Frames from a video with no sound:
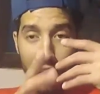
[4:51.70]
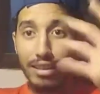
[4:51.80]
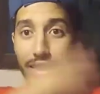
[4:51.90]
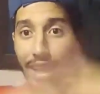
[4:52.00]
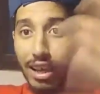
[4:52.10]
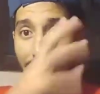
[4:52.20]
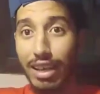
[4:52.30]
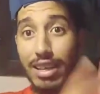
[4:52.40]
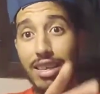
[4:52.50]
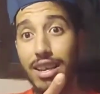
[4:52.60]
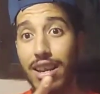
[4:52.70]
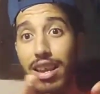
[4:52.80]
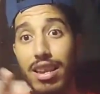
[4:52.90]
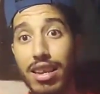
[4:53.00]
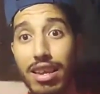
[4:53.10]
لن تتكرر كثيرا
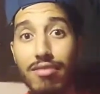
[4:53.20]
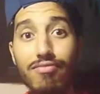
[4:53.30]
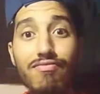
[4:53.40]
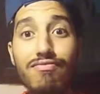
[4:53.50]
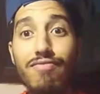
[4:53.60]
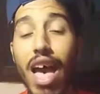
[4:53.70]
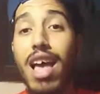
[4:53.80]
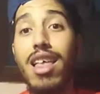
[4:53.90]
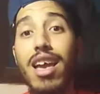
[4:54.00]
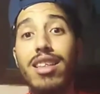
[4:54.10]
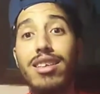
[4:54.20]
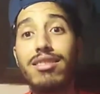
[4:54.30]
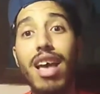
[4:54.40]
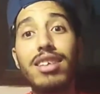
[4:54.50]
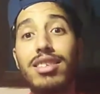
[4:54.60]
يعني حالة يعني
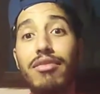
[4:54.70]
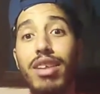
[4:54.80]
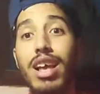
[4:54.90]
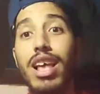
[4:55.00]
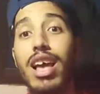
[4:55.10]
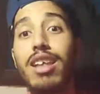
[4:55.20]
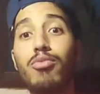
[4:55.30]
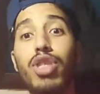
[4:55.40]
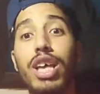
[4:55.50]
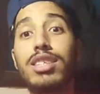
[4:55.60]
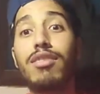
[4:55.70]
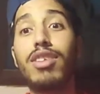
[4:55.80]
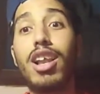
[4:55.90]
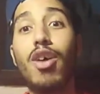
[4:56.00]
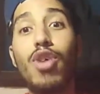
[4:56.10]
تأسف لها العالم
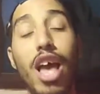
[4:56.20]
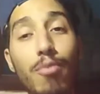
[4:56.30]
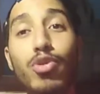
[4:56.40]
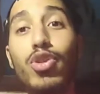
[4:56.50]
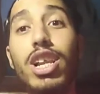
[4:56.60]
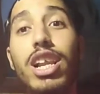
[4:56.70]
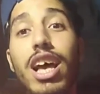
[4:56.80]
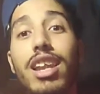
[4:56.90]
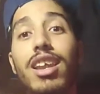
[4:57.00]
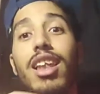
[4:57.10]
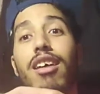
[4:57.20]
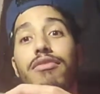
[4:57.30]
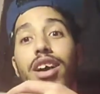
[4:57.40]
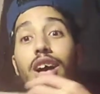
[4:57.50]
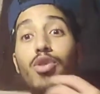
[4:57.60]
وتأسفنا لها والحمد لله أن الله
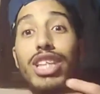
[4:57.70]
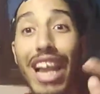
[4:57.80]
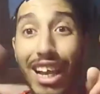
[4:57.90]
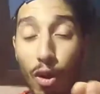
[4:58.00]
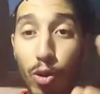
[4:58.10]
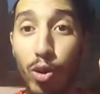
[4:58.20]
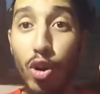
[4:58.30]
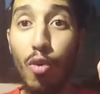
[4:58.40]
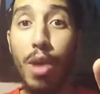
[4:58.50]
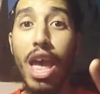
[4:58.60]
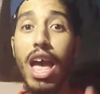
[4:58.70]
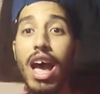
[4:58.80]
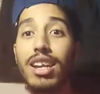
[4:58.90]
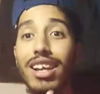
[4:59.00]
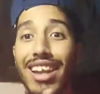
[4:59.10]
وفقه ولذلك قلت لكم
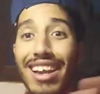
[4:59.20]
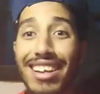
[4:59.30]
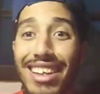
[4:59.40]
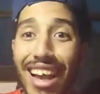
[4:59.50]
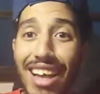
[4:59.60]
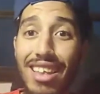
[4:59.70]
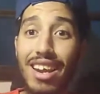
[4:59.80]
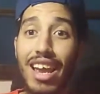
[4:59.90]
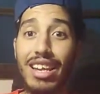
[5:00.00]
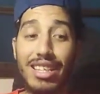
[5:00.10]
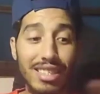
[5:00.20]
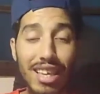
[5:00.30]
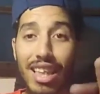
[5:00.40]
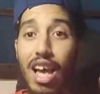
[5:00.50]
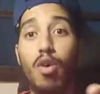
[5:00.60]
أن الله الذي قدر يعني
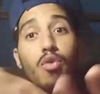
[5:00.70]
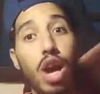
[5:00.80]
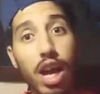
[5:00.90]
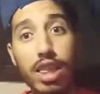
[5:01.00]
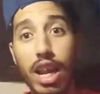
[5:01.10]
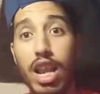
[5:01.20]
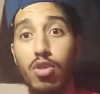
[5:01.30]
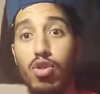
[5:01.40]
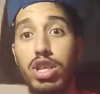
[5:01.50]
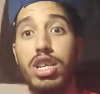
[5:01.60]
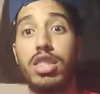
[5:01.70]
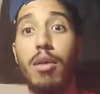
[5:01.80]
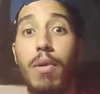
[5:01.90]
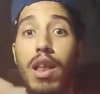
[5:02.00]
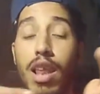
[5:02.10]
استطاع وهو قادر على كل شيء
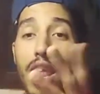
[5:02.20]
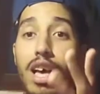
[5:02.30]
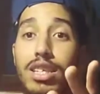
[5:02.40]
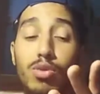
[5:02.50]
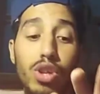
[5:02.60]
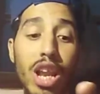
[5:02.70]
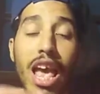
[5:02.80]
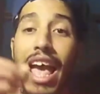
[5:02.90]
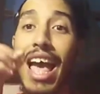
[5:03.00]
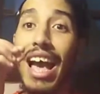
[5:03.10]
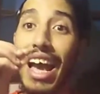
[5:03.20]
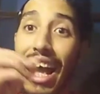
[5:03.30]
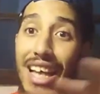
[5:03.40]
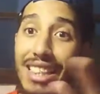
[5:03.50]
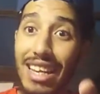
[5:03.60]
طبعا الله عز وجل
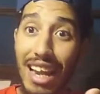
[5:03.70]
قادر